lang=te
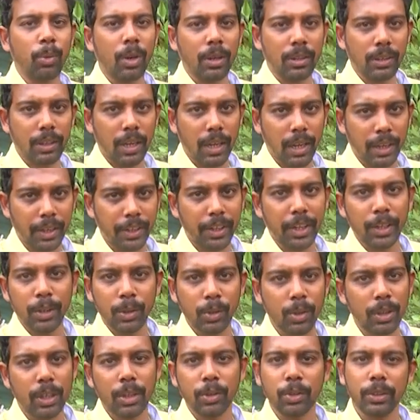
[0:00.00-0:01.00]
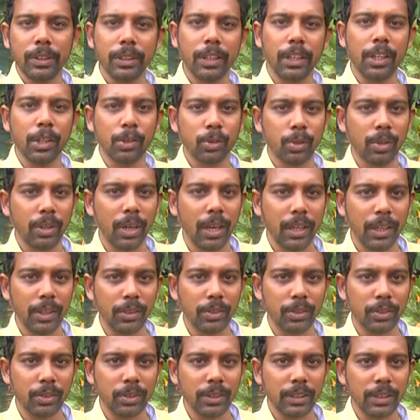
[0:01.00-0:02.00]
మొక్క రేటు కూడా కొద్దిగా ఎక్కువగానే
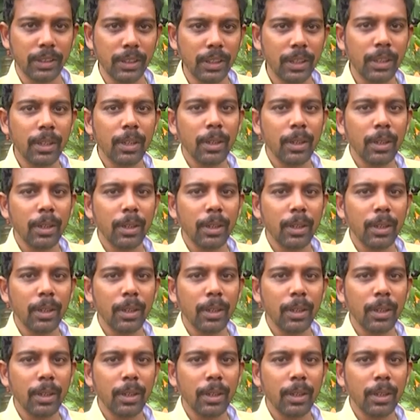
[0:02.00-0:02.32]
ఉంటుంది